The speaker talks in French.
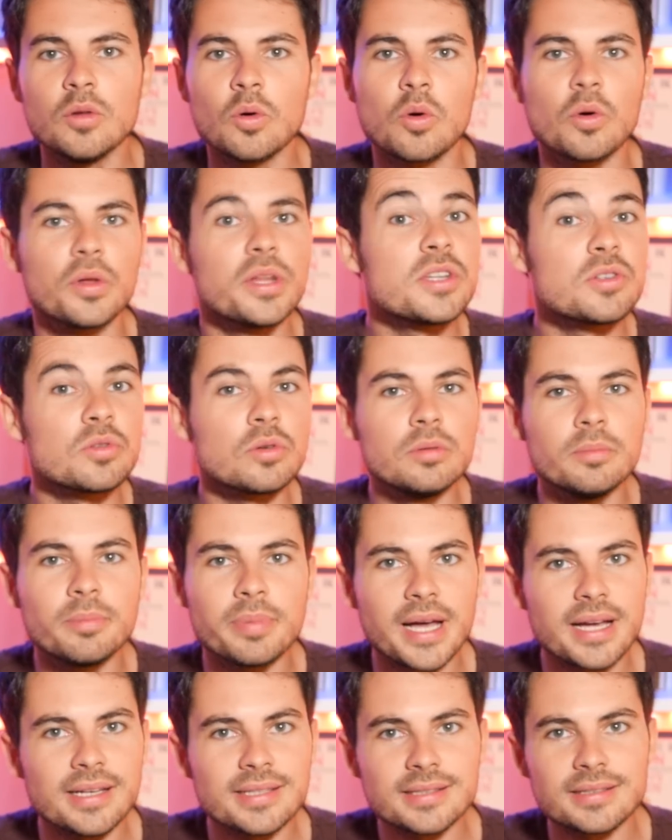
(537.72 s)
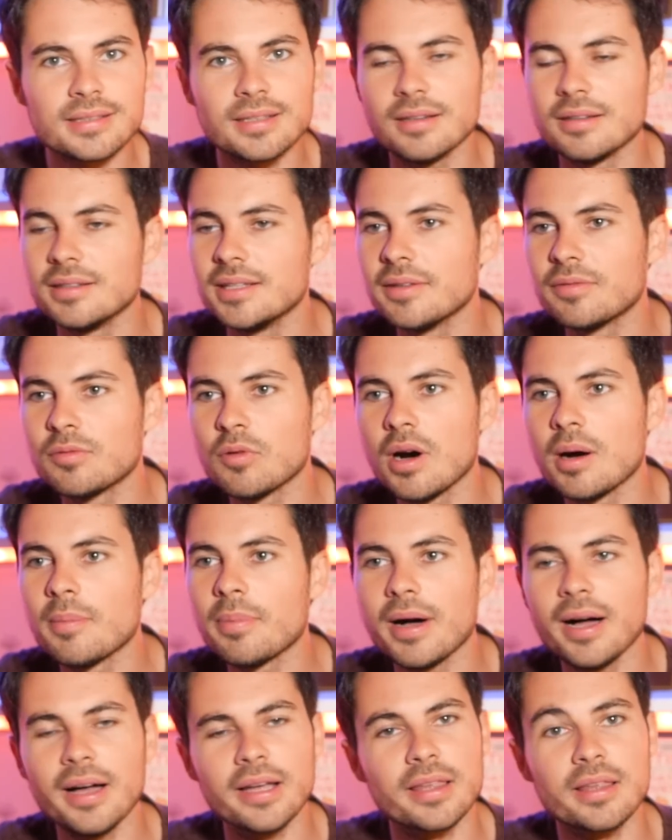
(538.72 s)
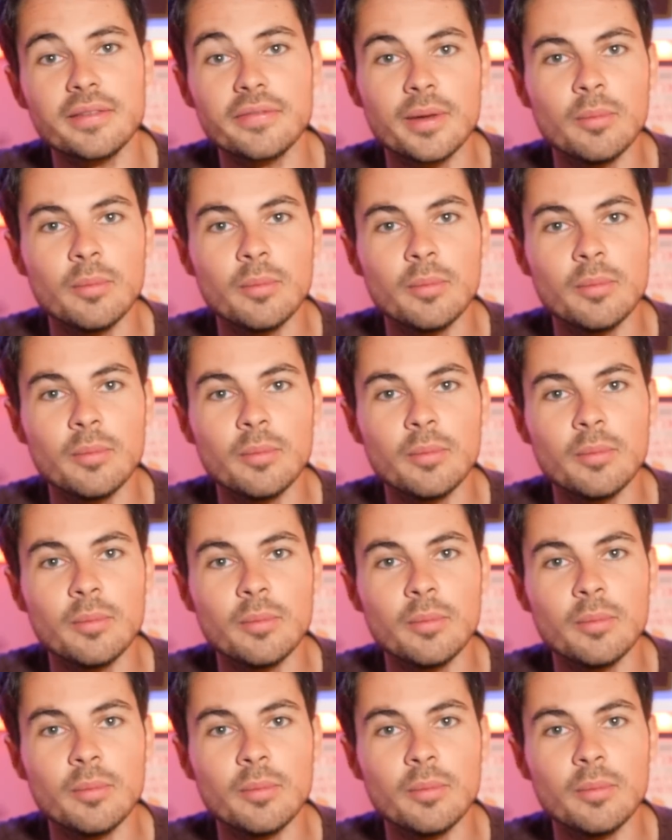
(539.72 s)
Donc on est sur une place, euh, des fois à Prague il